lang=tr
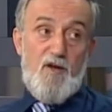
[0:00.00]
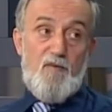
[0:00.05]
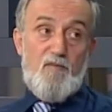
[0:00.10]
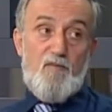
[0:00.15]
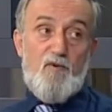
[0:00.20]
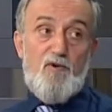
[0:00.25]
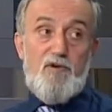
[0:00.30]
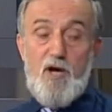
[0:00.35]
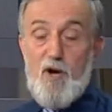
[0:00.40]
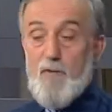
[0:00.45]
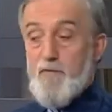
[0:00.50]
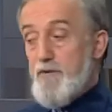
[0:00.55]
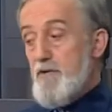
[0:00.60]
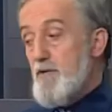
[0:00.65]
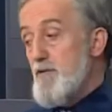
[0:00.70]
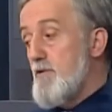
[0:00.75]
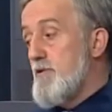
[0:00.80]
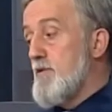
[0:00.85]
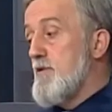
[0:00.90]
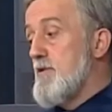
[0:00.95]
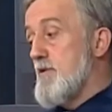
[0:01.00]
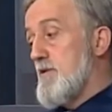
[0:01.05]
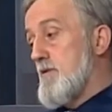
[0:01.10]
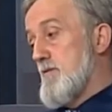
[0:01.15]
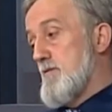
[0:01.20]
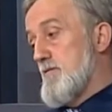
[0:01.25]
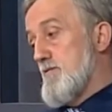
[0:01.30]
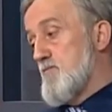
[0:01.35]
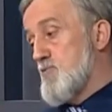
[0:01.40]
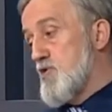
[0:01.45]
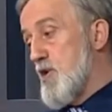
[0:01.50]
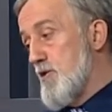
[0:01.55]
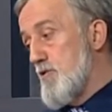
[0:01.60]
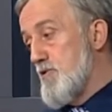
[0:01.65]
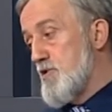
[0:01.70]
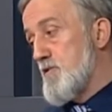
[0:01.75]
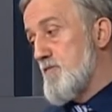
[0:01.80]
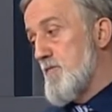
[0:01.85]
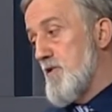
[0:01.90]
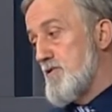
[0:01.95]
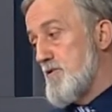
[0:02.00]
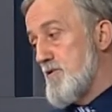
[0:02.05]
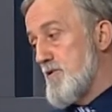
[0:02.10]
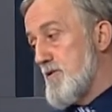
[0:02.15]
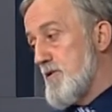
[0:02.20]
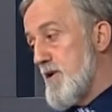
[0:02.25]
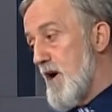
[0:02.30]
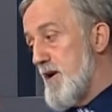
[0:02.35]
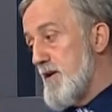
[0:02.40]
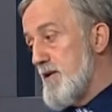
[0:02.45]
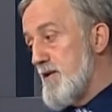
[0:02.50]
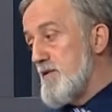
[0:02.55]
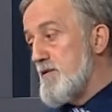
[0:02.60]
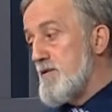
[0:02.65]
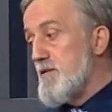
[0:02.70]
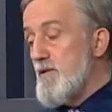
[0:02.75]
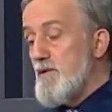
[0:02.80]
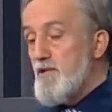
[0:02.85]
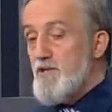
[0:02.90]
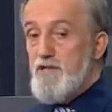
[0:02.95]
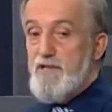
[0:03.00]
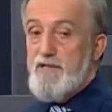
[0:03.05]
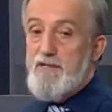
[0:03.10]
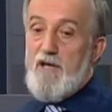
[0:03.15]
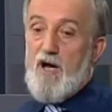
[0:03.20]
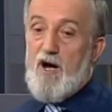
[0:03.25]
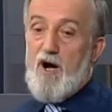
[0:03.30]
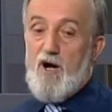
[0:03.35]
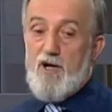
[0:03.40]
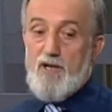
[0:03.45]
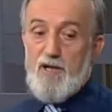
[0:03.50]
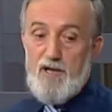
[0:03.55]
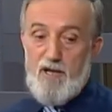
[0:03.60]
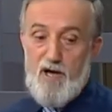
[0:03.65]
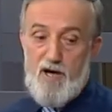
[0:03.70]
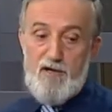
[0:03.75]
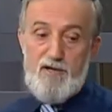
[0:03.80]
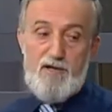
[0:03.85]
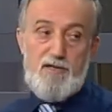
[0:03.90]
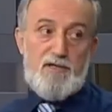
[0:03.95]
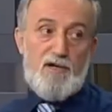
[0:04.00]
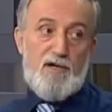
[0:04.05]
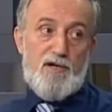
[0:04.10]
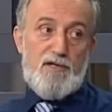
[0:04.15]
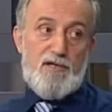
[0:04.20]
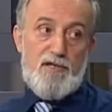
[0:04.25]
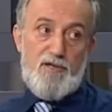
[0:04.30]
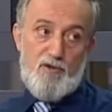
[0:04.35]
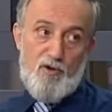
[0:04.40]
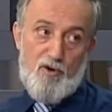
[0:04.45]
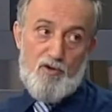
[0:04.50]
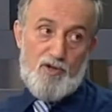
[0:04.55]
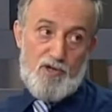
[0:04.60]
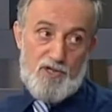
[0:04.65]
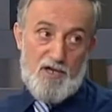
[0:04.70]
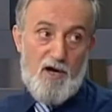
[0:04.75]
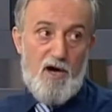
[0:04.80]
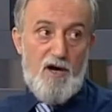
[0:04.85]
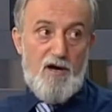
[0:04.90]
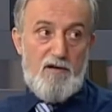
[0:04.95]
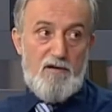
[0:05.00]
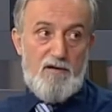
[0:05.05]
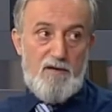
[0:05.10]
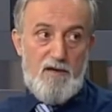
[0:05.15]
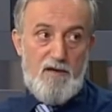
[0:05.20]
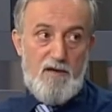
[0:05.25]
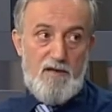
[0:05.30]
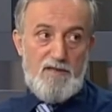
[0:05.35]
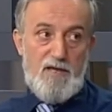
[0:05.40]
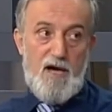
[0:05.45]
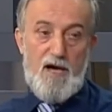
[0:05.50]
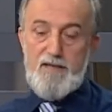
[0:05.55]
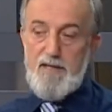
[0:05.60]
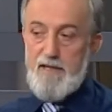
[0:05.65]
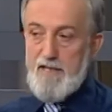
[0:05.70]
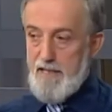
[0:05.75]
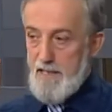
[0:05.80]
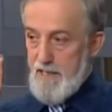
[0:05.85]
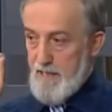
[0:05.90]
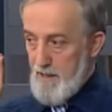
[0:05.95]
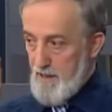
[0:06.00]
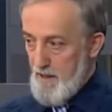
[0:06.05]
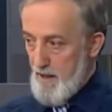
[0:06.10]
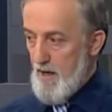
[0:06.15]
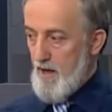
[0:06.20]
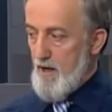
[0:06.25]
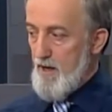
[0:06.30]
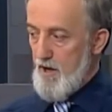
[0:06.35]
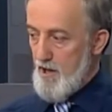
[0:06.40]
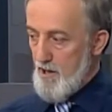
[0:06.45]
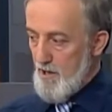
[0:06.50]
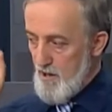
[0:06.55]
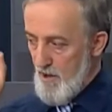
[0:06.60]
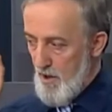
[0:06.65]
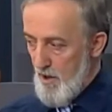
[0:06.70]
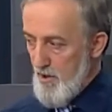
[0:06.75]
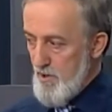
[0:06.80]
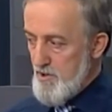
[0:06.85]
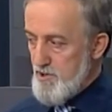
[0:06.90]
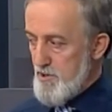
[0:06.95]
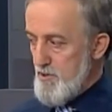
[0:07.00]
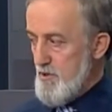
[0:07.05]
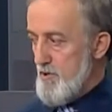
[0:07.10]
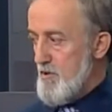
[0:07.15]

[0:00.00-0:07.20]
Bu yaptığınız çalışmanın, gayretin içinde Allah rızası yoksa, yani lillah, Allah için